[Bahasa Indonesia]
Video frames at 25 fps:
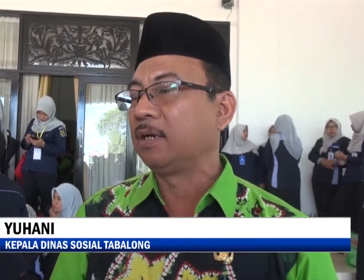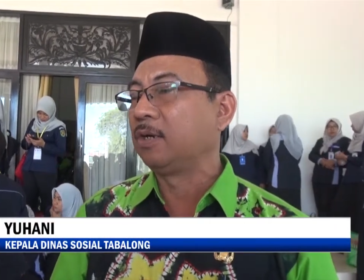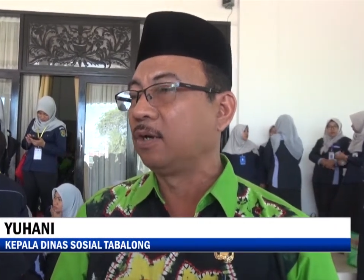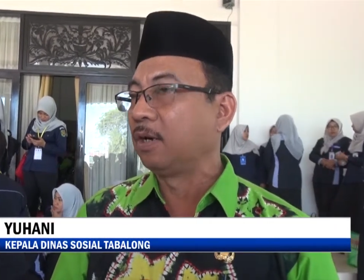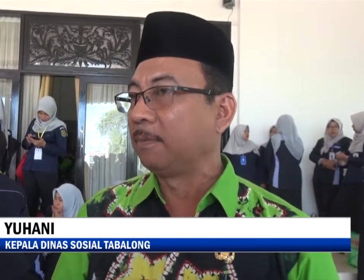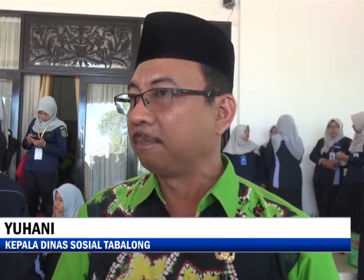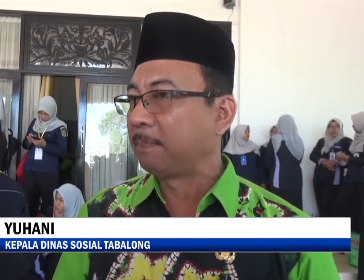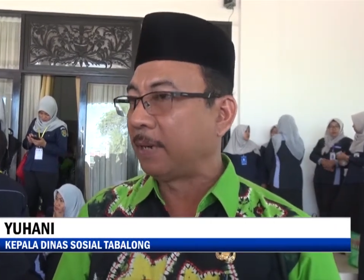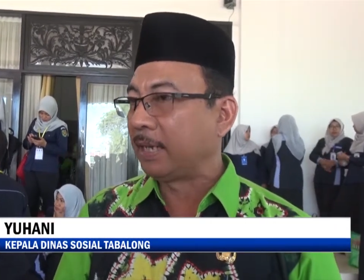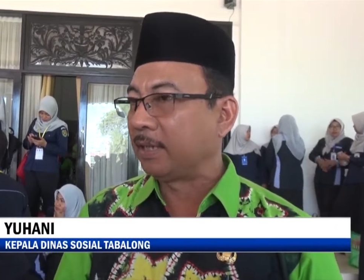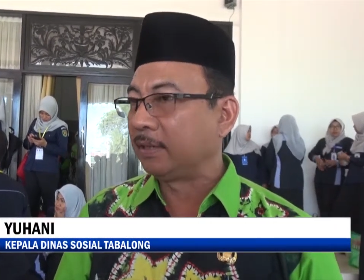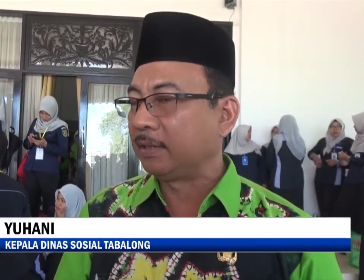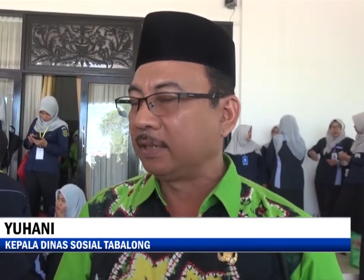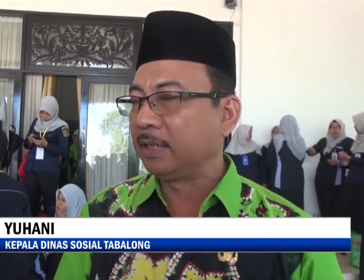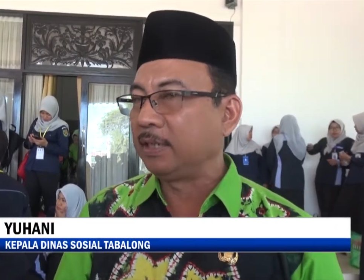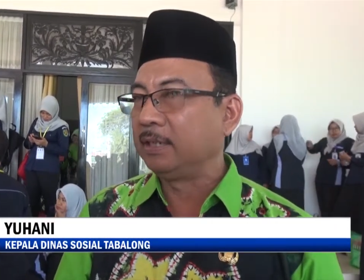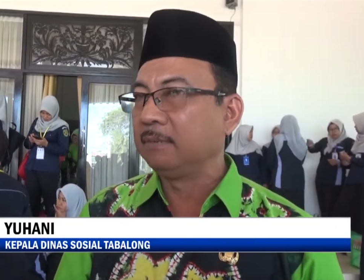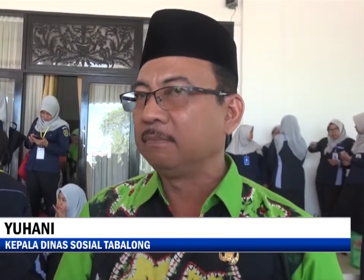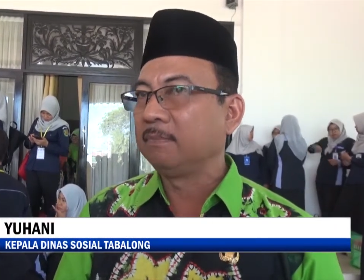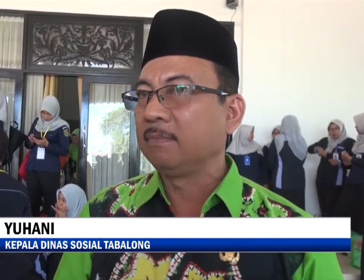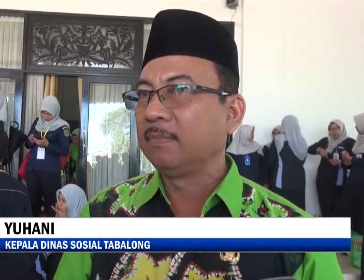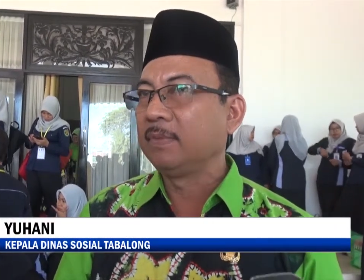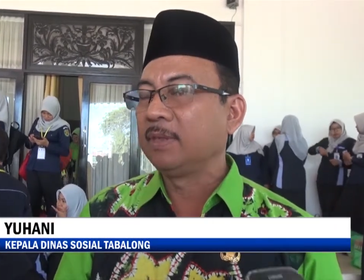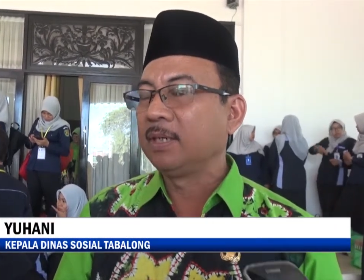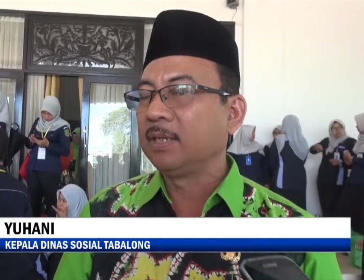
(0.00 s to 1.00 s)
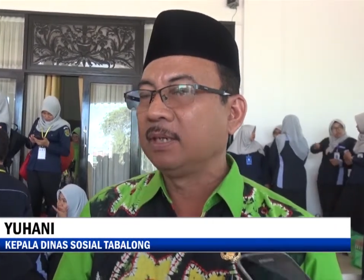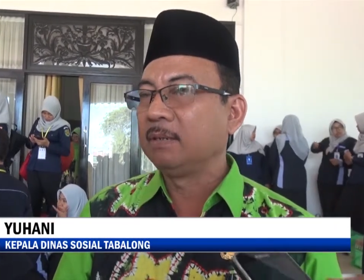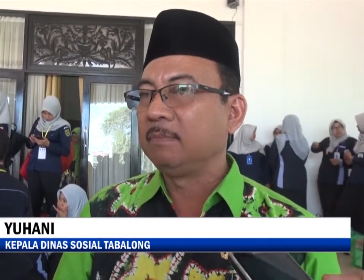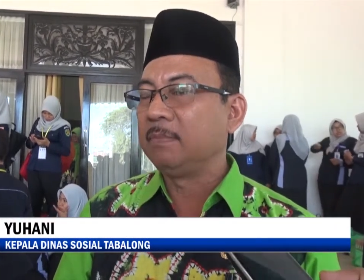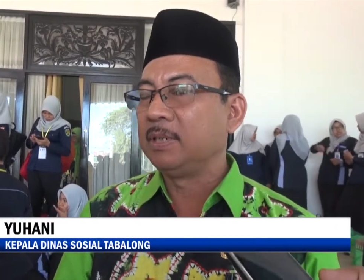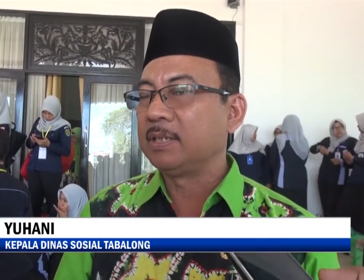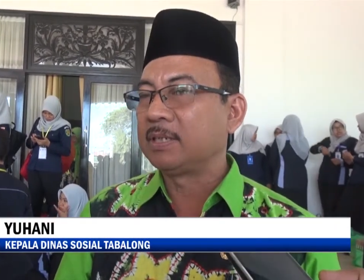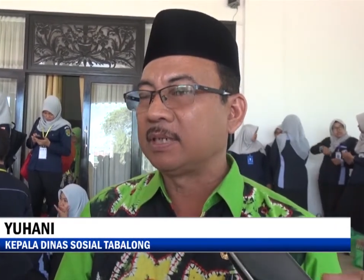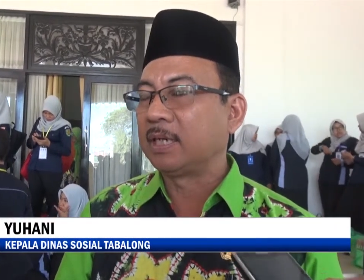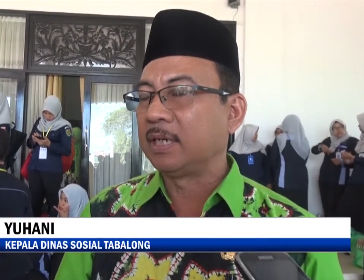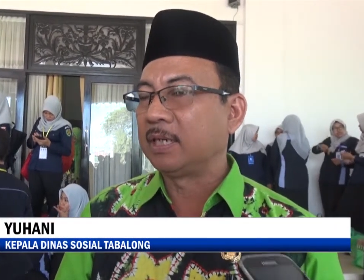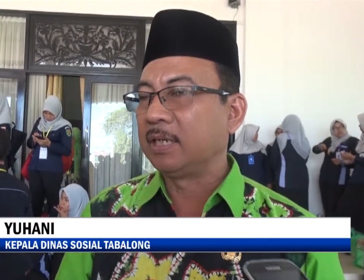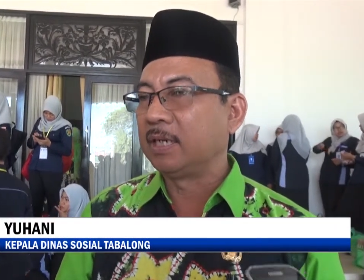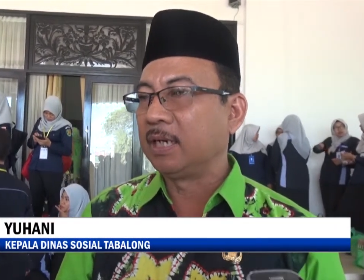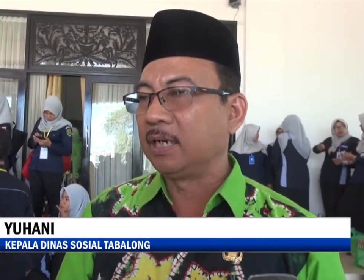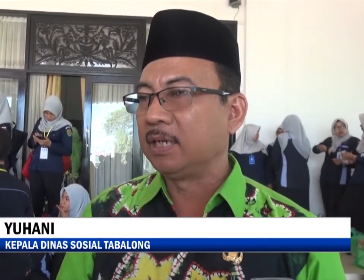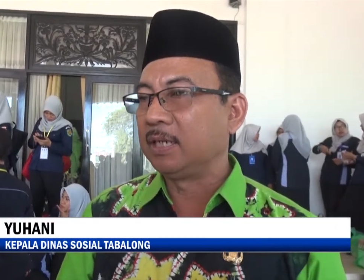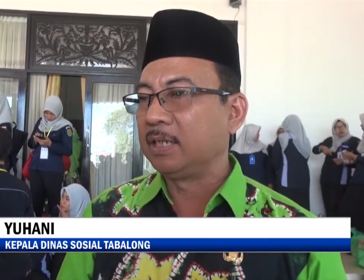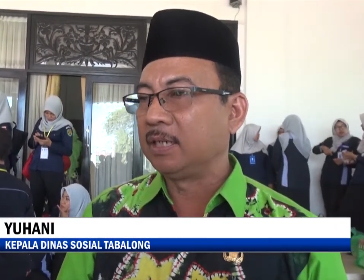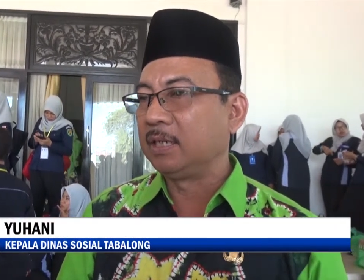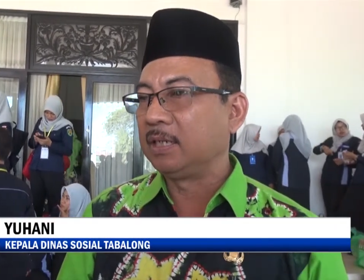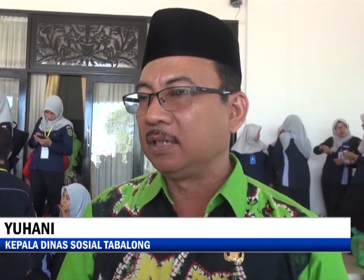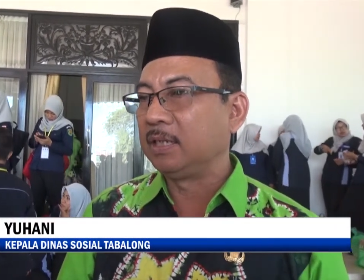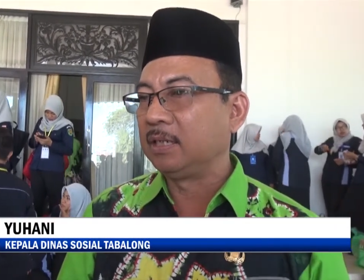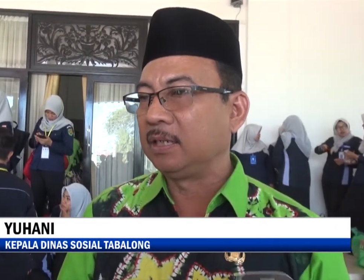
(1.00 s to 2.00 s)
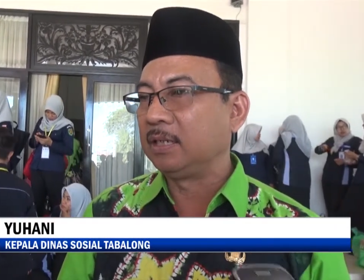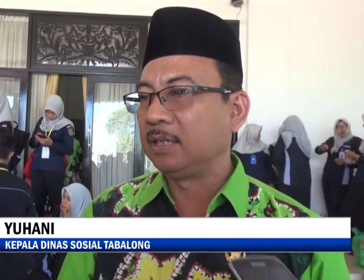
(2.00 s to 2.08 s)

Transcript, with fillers: non panti, misalnya di